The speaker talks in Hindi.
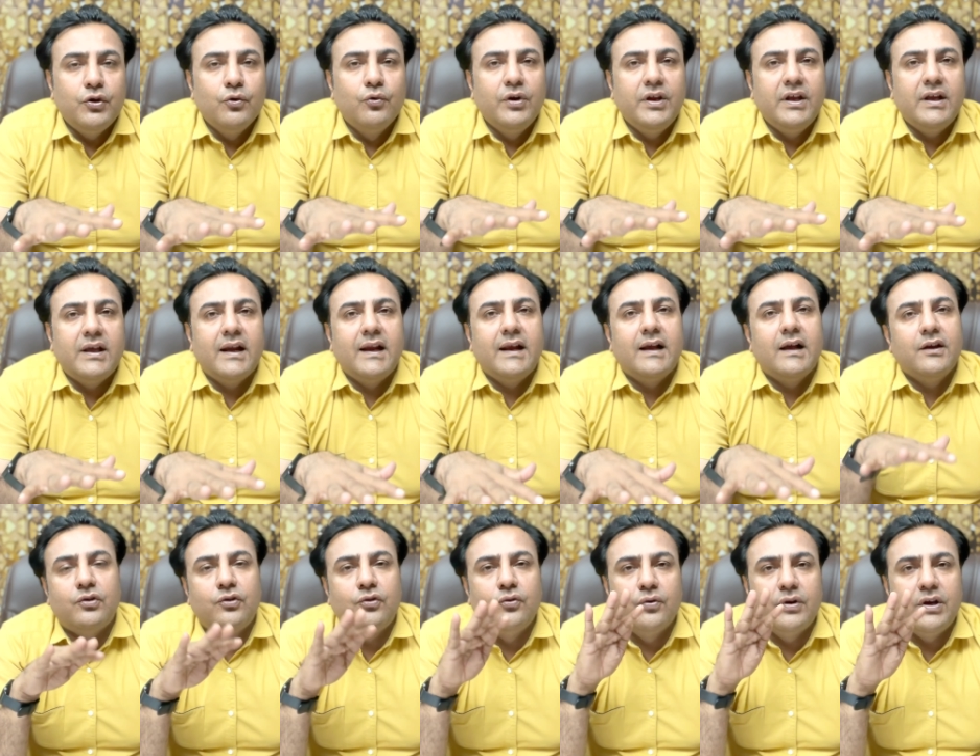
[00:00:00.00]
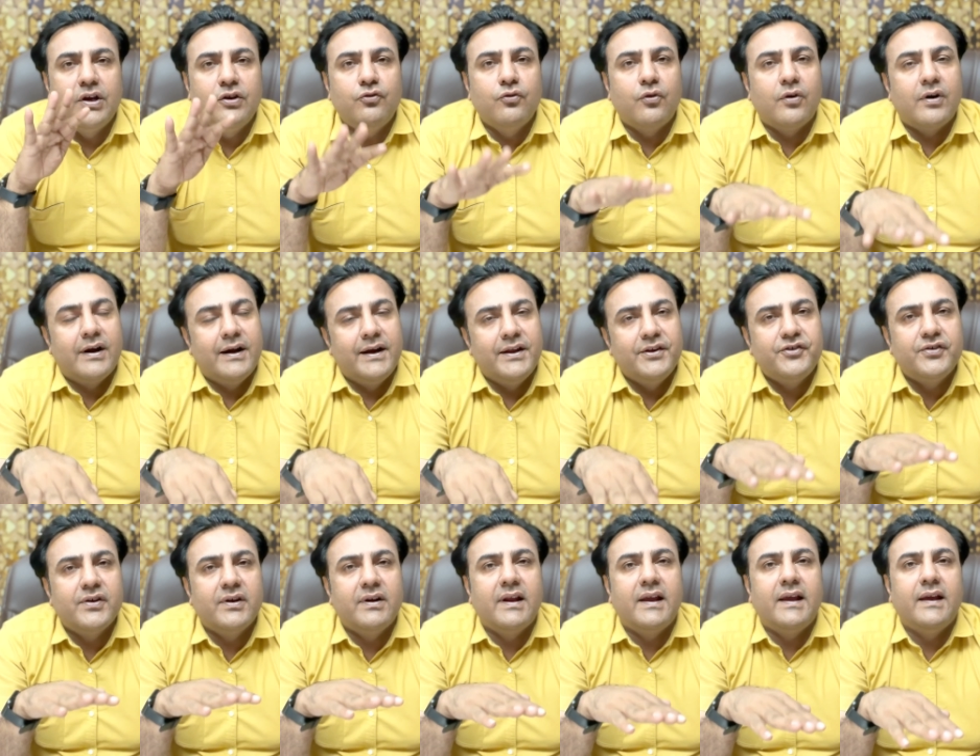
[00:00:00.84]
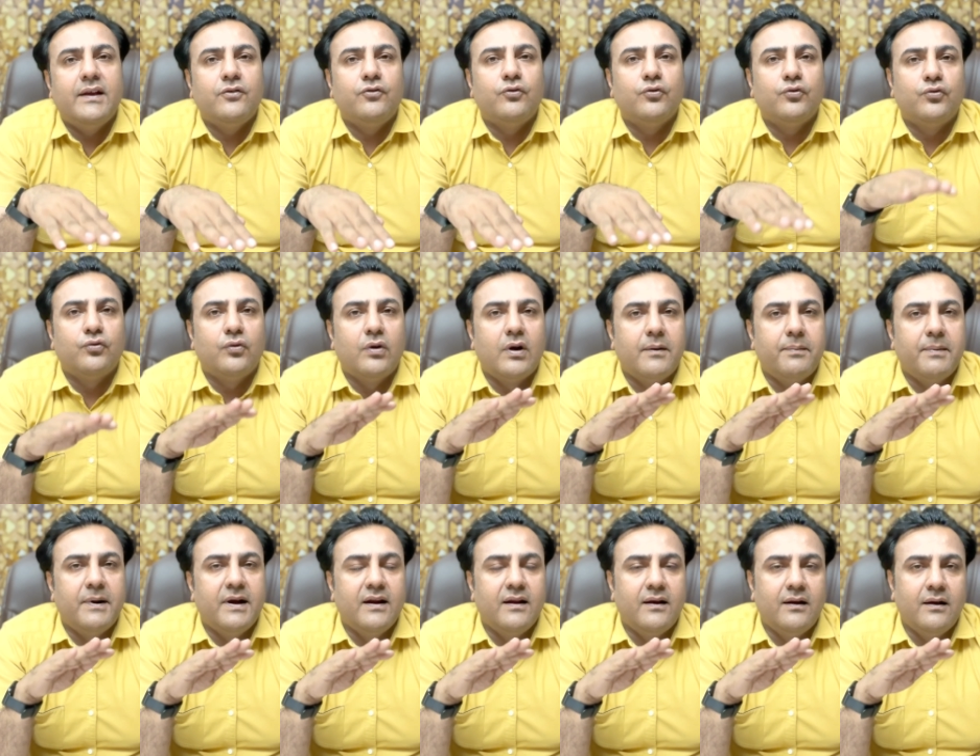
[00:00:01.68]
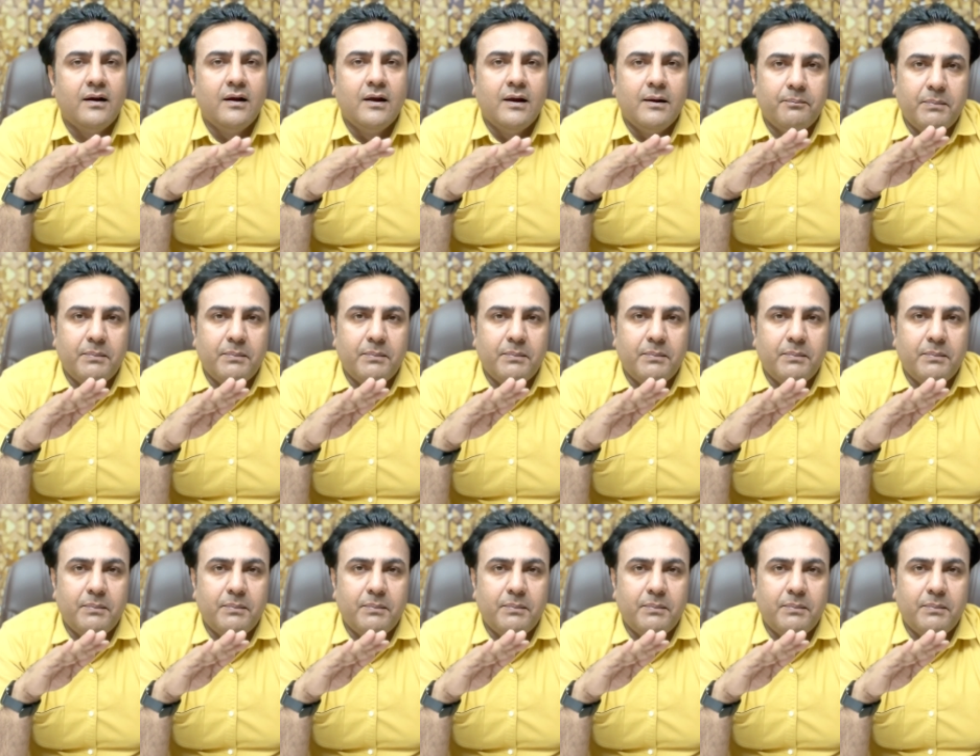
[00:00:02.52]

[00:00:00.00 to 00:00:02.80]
क्यों नहीं करेगा क्योंकि जो रेडिएशन है जो सोलर पैनल